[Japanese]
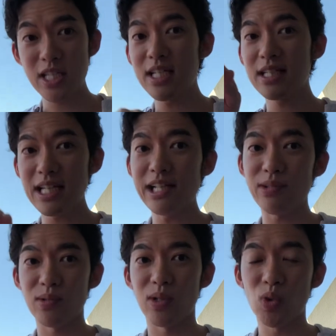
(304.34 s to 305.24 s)
自信がない
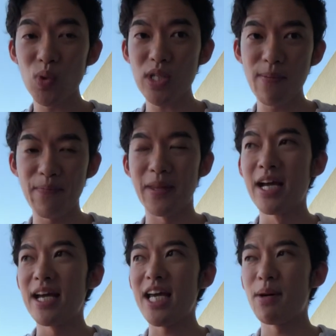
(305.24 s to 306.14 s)
人の方が当然
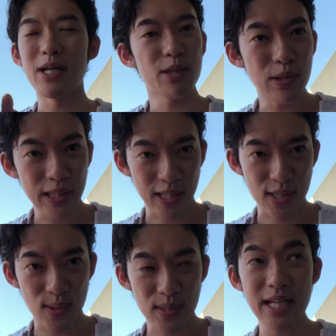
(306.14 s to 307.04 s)
学ぶわけですよ。